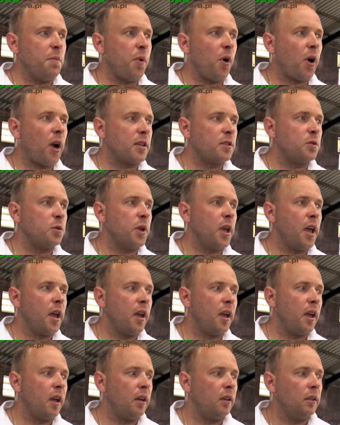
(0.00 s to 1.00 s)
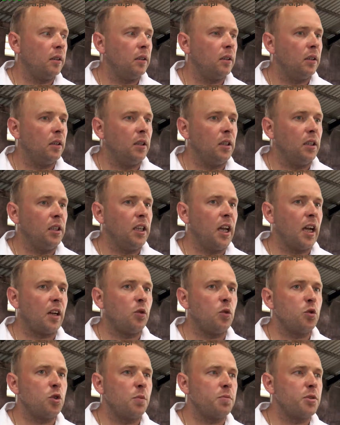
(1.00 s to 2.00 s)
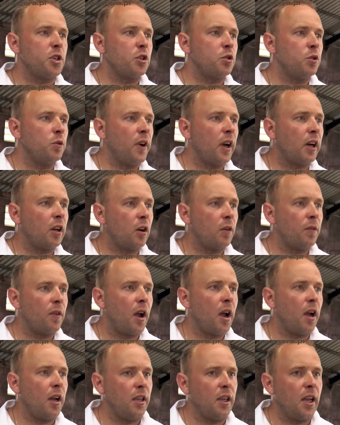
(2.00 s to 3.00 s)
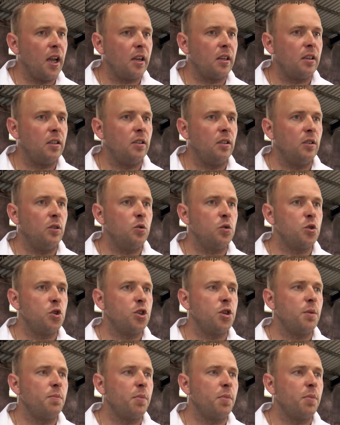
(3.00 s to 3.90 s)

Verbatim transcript: pokazuje y, jak dużo przeżuwa krowa, jak dużo się